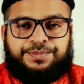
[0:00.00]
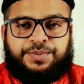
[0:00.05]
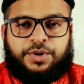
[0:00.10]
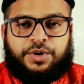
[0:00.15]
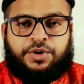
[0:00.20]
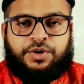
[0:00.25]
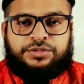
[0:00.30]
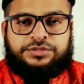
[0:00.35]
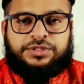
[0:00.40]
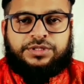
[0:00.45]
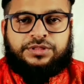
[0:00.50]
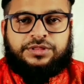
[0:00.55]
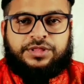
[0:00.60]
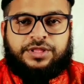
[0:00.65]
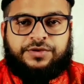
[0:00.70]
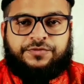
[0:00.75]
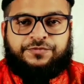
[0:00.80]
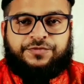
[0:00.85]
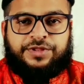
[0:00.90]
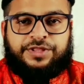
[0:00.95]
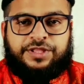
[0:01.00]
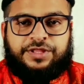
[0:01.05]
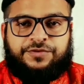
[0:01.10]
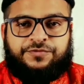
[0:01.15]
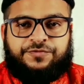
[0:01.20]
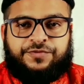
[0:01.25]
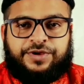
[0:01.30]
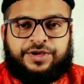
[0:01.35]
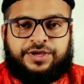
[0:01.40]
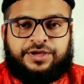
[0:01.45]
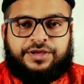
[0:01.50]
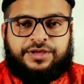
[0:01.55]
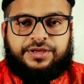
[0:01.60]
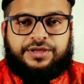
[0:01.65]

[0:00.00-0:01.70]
बहुत से वजीफे